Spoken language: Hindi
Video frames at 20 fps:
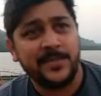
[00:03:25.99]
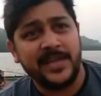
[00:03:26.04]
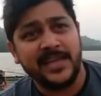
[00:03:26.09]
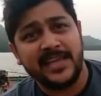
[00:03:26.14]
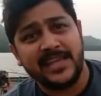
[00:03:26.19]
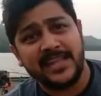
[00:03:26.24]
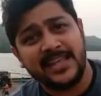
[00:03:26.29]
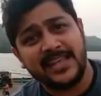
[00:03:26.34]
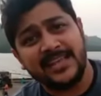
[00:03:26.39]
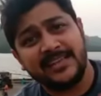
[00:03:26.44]

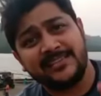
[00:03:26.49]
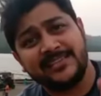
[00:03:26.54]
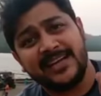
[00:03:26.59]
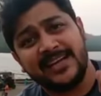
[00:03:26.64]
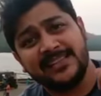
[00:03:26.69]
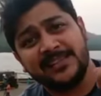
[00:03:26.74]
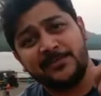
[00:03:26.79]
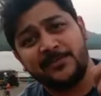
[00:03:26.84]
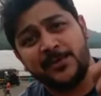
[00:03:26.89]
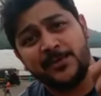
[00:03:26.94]
मेरे
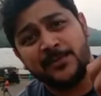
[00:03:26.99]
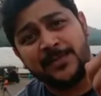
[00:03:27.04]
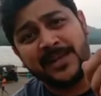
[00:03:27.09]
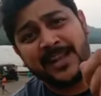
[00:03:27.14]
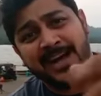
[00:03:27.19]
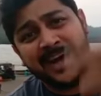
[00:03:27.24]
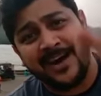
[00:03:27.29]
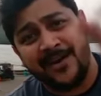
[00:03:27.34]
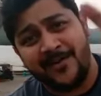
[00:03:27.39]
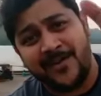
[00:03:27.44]
साथ
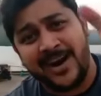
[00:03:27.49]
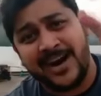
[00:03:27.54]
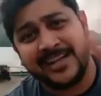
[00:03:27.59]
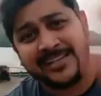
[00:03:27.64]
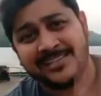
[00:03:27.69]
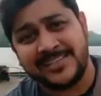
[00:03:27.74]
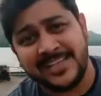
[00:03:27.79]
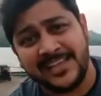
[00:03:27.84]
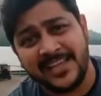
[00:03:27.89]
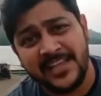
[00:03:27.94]
मुमरा
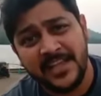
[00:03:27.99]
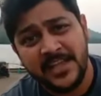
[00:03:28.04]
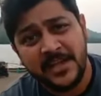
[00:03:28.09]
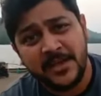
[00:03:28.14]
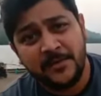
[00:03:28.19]
वासी